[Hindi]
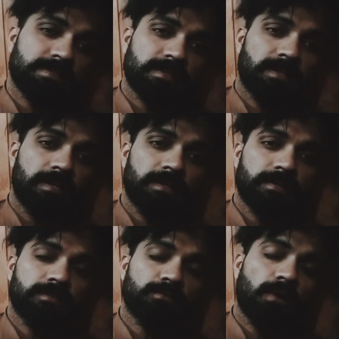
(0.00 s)
से
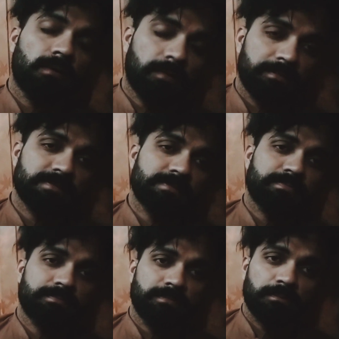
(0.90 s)
रिलेटेड तो आप कमेंट्स
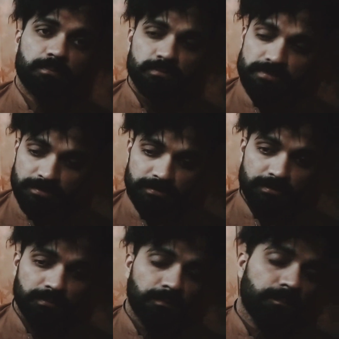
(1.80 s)
में पूछ सकते हो
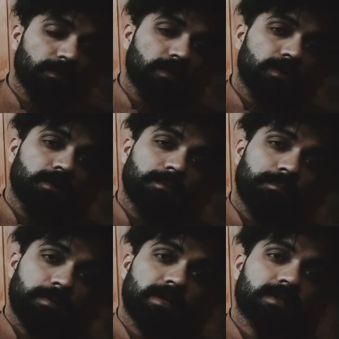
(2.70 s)

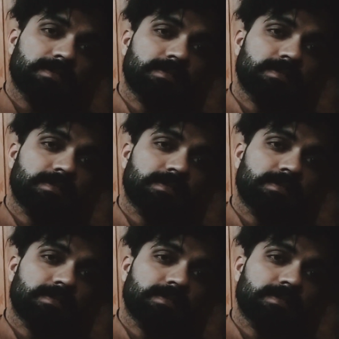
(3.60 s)
बिना किसी